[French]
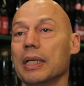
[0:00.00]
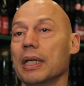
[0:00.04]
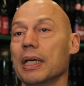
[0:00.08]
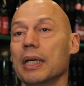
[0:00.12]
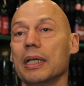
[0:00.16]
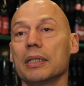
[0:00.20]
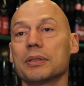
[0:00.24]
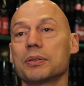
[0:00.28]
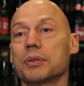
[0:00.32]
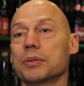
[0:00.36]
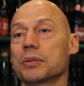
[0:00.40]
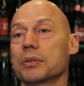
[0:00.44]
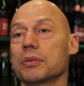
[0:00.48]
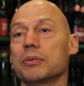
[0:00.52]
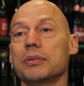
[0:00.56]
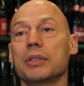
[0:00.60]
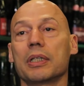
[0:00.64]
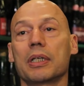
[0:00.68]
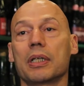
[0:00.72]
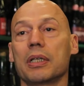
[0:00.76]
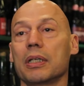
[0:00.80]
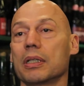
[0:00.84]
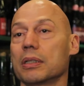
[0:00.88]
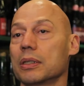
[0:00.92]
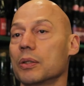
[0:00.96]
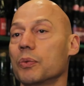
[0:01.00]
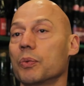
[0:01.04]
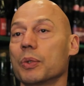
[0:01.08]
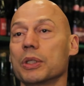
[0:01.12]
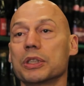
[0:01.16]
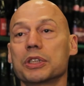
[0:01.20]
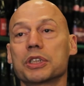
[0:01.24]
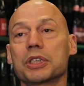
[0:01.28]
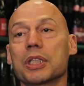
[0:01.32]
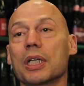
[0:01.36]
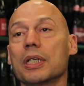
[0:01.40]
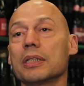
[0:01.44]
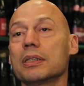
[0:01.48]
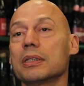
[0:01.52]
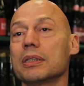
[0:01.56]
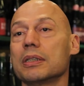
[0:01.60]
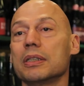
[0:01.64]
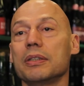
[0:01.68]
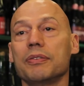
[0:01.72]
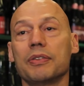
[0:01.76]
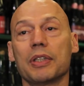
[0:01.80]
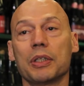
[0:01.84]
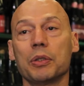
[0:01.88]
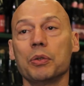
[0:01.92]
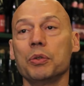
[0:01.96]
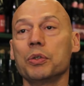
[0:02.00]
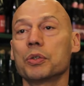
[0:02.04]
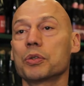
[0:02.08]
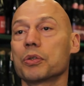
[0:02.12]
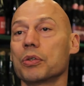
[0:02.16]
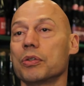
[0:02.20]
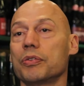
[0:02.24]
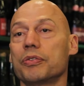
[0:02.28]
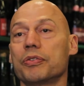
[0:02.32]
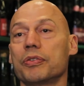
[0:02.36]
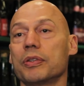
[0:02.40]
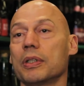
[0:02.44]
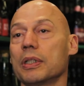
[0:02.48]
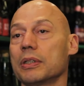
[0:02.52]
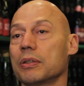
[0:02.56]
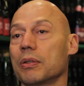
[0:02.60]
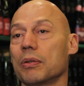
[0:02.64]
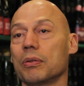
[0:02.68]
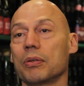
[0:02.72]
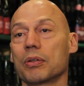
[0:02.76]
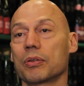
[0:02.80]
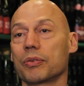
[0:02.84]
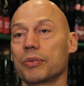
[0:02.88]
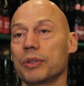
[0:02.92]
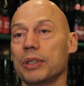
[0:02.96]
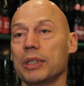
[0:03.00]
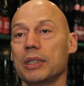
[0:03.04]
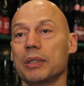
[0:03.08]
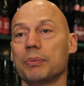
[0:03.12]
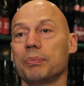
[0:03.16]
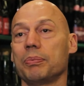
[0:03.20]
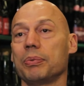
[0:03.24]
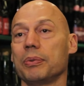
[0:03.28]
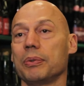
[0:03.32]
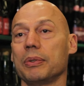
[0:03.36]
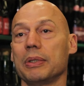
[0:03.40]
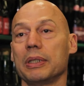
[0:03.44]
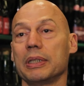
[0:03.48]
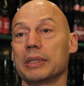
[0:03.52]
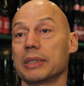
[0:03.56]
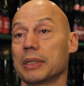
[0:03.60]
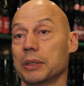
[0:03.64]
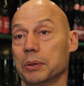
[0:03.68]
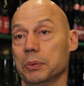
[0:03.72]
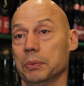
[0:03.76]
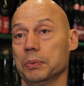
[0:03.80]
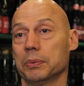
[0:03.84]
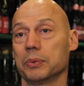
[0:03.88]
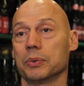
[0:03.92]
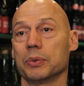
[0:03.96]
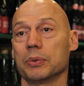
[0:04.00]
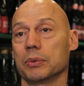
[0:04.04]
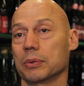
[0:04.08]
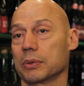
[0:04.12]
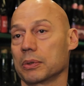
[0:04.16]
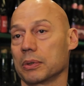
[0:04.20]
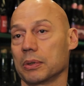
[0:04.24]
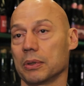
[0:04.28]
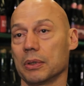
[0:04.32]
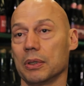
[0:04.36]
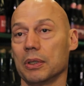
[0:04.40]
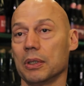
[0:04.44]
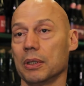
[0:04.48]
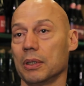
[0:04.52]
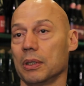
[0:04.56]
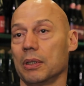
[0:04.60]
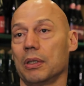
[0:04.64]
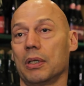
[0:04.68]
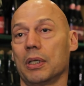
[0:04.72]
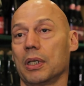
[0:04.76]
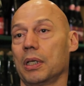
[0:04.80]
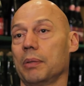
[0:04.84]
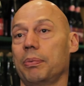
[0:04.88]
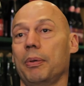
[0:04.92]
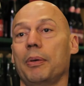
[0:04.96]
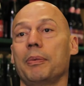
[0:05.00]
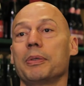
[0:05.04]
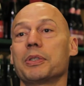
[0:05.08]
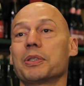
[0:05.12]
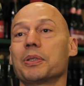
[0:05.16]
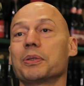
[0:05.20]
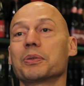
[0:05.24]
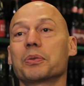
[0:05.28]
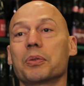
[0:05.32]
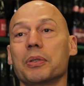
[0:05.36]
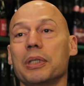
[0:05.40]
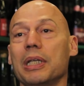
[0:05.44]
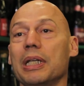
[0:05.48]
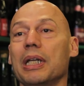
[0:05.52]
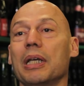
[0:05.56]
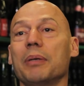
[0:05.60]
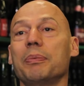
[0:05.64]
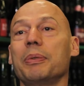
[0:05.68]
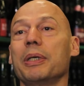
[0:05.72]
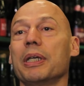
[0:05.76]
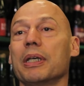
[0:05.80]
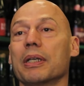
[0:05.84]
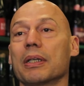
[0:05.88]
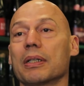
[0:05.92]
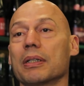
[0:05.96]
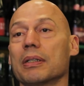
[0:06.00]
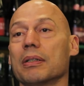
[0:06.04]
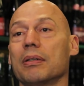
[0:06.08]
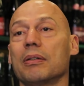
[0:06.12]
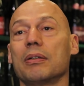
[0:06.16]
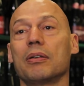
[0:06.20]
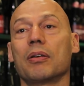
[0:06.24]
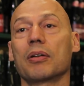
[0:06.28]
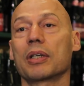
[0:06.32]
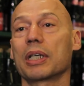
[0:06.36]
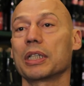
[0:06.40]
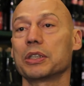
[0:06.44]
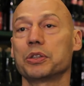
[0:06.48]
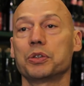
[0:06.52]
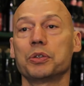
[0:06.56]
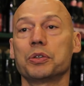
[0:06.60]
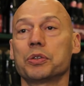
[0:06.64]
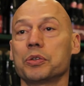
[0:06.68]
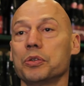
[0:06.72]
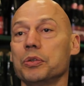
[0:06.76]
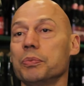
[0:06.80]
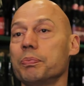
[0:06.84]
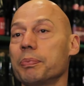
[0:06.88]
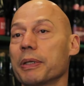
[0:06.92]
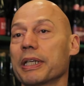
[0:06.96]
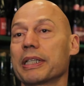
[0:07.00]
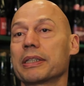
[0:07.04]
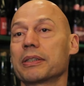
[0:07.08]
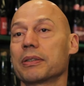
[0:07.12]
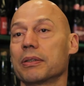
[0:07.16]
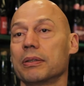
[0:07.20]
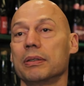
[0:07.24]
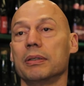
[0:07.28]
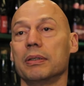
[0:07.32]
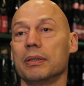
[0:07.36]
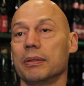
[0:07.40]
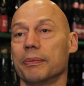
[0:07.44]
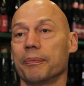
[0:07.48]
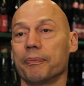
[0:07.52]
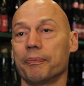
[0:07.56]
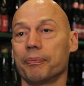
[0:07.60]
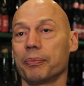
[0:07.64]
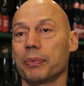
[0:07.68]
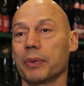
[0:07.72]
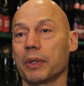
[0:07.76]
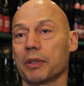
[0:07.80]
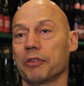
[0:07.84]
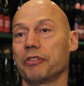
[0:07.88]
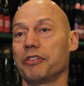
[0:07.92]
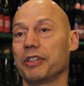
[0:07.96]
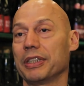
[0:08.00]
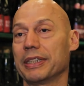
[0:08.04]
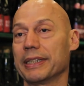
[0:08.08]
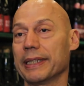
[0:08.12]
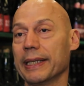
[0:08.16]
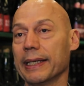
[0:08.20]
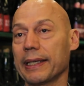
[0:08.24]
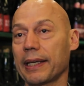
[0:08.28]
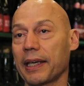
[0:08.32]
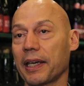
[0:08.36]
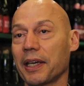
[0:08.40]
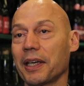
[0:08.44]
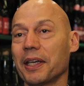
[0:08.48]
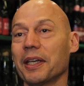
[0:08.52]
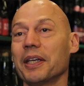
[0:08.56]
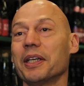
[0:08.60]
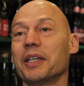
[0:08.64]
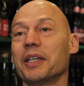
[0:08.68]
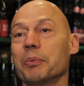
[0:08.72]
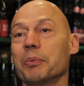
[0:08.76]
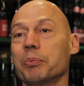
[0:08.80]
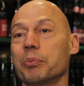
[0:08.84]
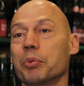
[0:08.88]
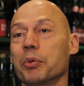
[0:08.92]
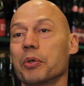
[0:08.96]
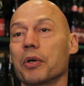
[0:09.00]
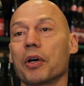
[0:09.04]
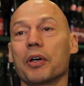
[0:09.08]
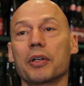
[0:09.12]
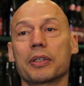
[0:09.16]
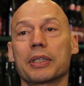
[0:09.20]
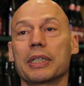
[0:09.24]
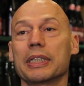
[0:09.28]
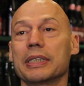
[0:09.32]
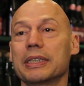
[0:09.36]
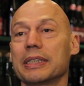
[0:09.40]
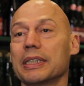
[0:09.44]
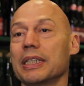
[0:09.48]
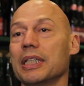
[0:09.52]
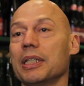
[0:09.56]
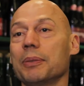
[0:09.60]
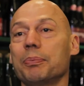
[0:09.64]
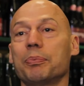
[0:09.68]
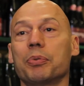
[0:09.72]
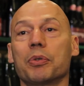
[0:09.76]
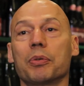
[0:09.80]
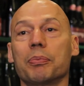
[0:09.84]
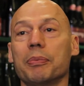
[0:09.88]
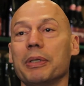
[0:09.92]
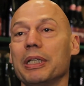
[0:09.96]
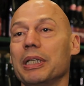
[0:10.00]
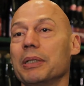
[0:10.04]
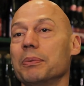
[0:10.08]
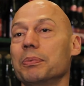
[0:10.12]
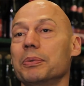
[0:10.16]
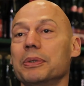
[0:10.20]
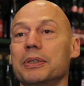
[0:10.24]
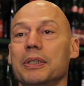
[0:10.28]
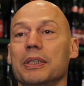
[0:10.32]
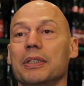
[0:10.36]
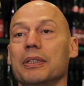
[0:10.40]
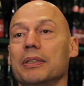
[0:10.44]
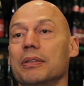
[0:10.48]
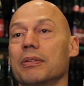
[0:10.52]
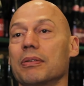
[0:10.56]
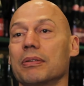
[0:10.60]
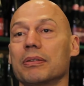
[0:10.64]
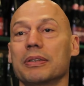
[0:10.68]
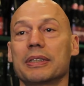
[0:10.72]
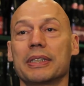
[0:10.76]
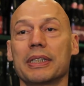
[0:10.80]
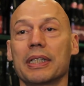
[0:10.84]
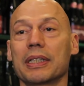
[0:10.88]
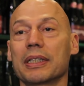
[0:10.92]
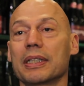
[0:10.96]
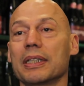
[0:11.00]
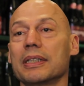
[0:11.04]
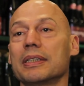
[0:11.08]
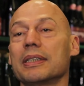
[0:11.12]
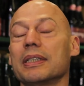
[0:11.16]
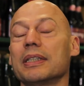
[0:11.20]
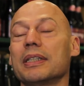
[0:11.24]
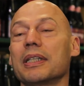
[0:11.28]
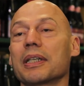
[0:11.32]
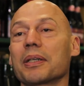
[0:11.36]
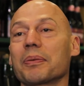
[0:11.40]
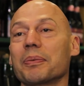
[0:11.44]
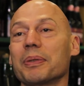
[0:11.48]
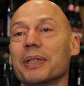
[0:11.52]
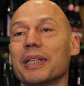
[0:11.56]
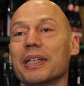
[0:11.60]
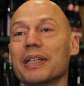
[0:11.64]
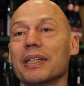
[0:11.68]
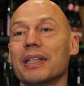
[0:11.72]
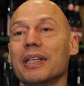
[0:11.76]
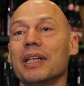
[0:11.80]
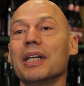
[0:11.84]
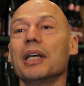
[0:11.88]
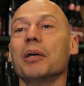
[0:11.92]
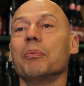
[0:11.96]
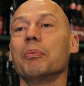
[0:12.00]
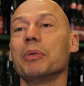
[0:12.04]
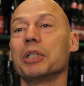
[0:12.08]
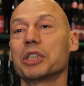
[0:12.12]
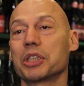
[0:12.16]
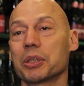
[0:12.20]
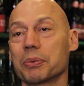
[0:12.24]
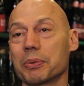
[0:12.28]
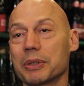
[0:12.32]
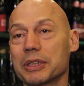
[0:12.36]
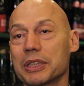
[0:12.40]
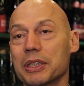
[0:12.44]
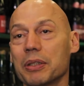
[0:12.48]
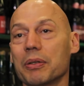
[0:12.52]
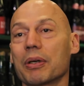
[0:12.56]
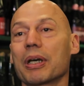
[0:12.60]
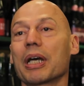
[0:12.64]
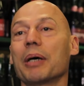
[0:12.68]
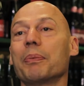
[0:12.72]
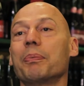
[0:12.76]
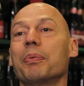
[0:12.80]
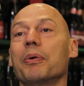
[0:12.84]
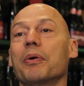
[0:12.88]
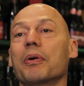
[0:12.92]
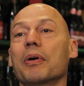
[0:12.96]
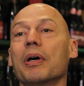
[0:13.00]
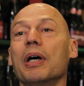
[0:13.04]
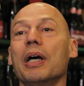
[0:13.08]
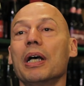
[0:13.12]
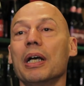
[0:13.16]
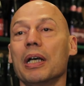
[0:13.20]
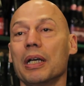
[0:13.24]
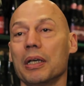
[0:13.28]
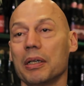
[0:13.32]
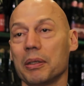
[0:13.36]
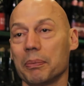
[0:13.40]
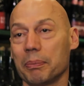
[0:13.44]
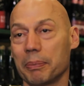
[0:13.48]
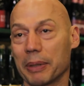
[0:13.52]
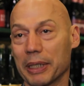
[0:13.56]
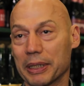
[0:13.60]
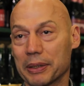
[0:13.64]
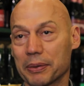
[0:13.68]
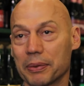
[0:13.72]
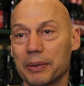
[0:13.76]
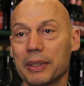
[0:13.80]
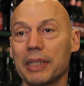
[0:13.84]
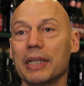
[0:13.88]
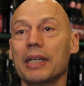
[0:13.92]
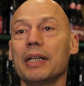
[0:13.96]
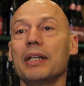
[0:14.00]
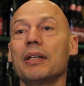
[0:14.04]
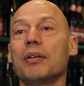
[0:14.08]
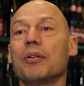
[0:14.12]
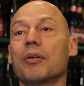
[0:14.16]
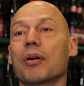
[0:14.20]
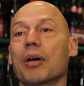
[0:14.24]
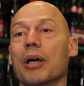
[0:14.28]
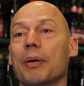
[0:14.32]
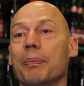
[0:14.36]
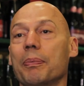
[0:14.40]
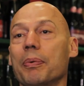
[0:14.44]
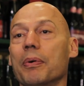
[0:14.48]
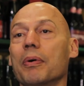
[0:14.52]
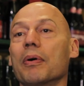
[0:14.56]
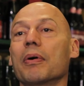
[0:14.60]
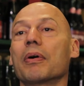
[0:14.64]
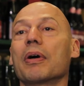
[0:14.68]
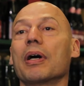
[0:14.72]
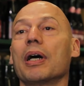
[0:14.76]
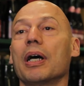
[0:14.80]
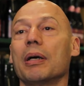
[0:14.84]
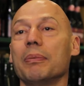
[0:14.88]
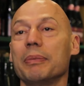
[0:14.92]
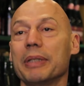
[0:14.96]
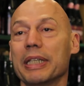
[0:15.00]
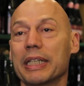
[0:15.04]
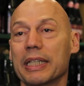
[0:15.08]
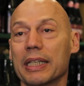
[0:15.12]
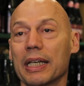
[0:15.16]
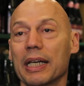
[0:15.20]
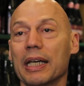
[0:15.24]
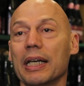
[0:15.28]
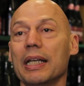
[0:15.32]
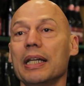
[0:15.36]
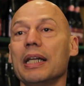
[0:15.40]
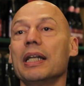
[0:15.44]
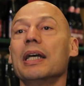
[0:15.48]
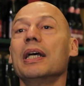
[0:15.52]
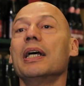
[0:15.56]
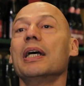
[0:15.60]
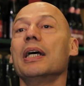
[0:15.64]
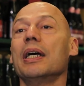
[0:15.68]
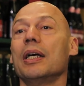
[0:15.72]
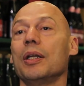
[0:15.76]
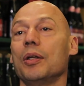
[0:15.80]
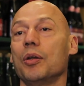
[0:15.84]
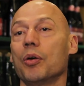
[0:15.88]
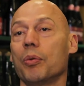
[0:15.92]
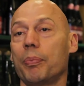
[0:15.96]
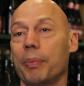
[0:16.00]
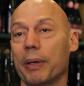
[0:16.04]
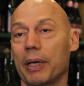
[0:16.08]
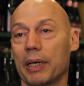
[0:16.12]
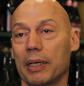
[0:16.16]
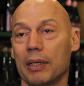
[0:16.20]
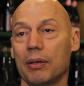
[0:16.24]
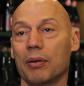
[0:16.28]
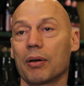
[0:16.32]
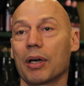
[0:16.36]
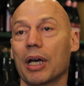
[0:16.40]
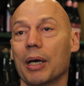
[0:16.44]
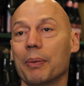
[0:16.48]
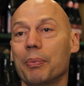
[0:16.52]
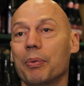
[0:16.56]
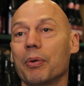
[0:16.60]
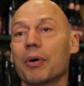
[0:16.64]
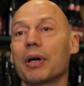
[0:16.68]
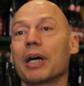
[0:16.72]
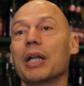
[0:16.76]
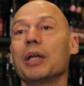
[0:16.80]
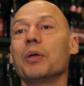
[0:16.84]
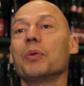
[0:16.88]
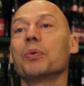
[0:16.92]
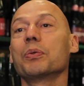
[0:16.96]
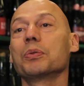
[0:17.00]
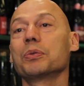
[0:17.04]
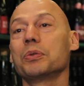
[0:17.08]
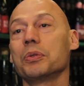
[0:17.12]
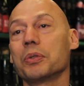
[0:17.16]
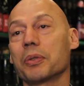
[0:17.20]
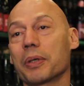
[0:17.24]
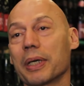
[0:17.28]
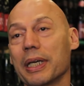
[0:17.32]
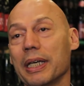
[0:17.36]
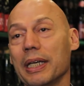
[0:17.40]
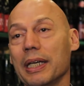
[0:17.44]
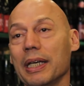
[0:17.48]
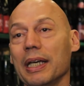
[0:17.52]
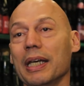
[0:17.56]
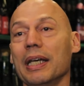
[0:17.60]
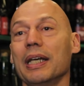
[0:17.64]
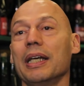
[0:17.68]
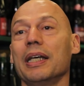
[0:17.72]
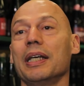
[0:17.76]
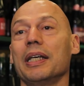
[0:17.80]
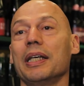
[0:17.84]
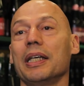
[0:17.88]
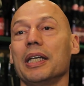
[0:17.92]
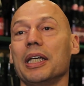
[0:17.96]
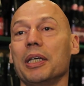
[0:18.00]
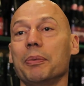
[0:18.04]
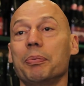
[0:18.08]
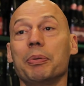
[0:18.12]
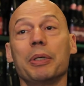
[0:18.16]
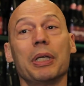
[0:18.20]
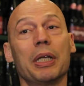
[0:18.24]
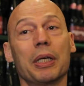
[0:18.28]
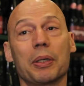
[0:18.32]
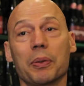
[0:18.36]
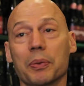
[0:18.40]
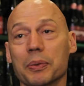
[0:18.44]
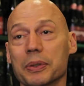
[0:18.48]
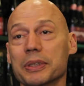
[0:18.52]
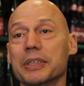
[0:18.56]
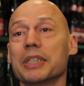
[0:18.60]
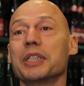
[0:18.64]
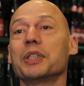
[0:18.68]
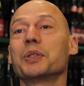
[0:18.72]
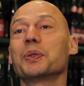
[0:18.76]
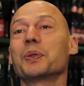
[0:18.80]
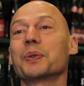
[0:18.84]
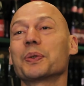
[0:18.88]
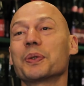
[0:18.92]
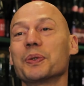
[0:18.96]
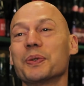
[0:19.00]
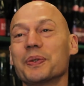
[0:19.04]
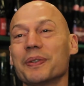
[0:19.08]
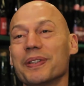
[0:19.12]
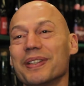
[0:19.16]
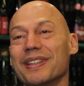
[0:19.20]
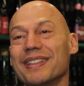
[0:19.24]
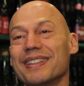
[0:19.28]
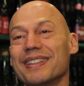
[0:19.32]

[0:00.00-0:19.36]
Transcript: là, ce sont des clients de one shot, ils viennent une seule fois dans leur vie et puis c'est tout. Donc euh, on n'a pas besoin de connaître la bière. On engage juste une personne physique pour encaisser, pour mettre le bouteilles dans le sac et c'est terminé. Mais chez moi, c'est le rapport personnel, le rapport amical, le rapport à longue durée et puis les conseils surtout.